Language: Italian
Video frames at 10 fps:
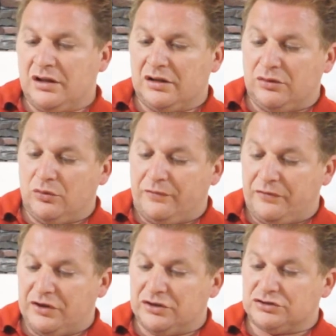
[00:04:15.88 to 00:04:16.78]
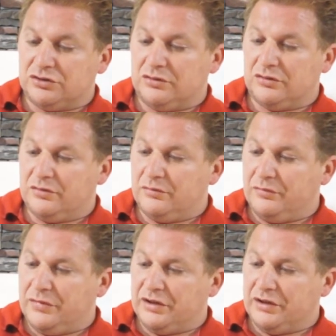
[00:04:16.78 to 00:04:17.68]
L'ufficio
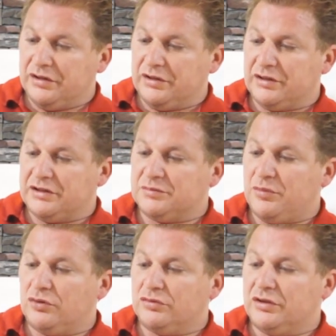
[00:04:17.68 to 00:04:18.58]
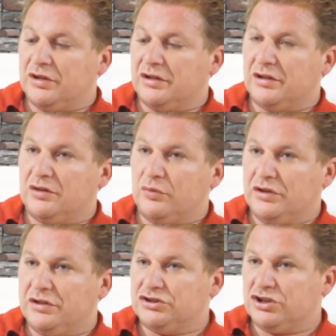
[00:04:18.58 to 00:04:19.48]
mi risponde il
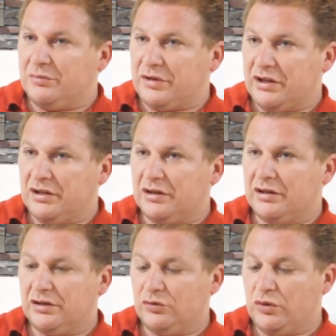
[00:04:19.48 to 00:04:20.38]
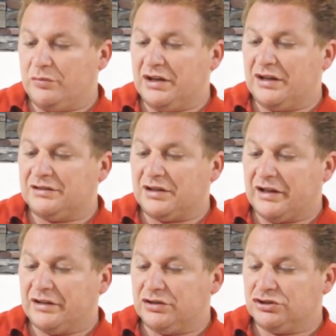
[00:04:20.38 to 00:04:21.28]
15 aprile
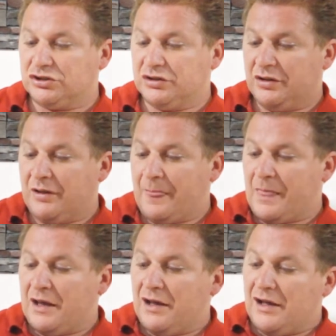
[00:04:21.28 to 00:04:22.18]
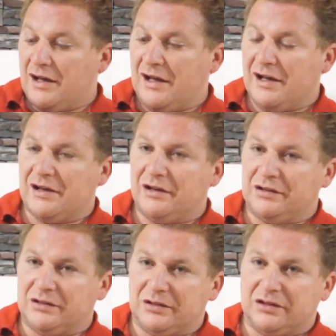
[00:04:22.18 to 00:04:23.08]
2013 e
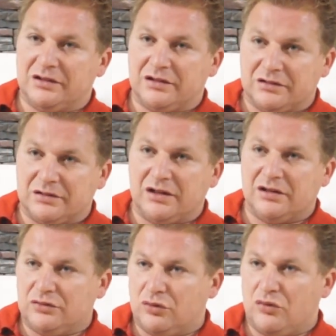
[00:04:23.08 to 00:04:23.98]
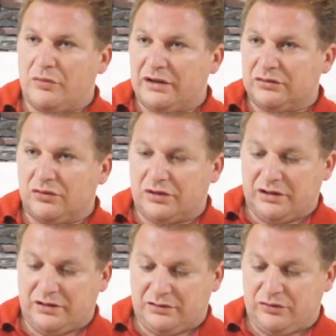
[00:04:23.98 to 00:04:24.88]
eh, nel documento
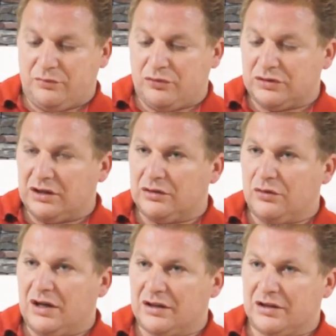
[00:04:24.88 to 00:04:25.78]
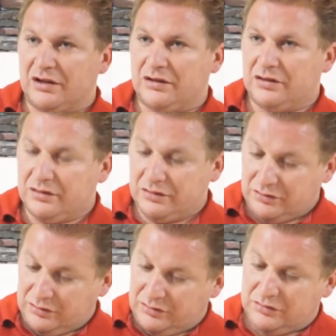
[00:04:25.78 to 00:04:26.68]
che ti ho portato anche
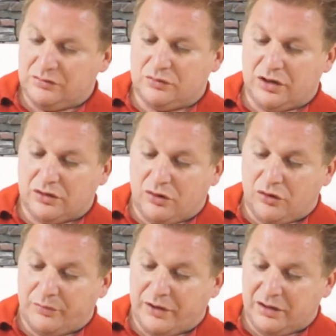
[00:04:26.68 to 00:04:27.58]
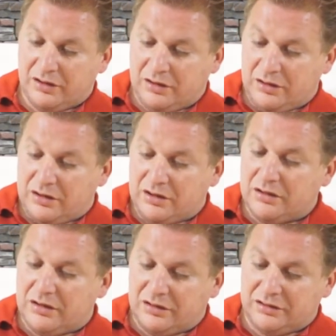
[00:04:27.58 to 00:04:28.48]
una eh, copia,
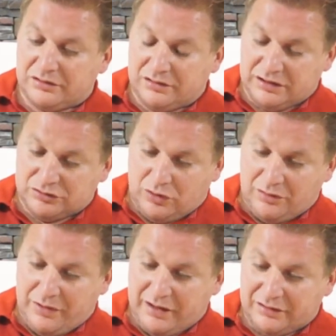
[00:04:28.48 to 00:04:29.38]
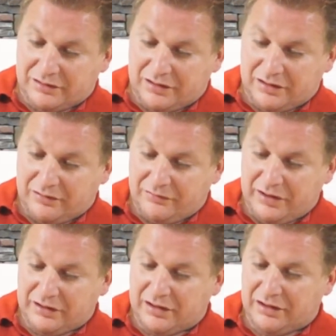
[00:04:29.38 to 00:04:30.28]
figlio, sì. testualmente
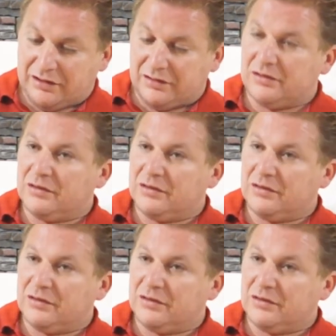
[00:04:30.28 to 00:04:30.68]
viene,